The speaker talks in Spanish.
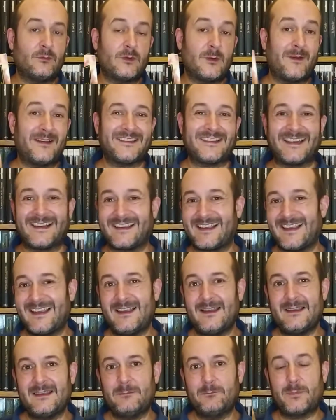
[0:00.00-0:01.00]
una
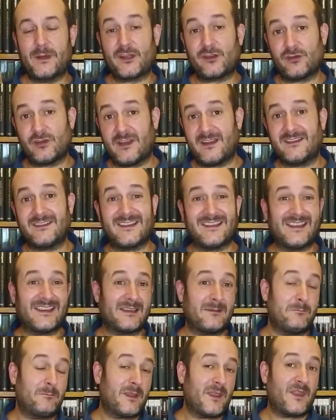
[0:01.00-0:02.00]
matraca impresionante, ya
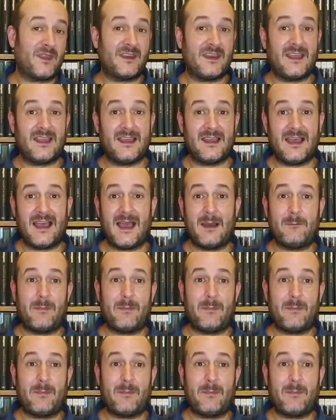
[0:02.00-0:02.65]
que empiezan a,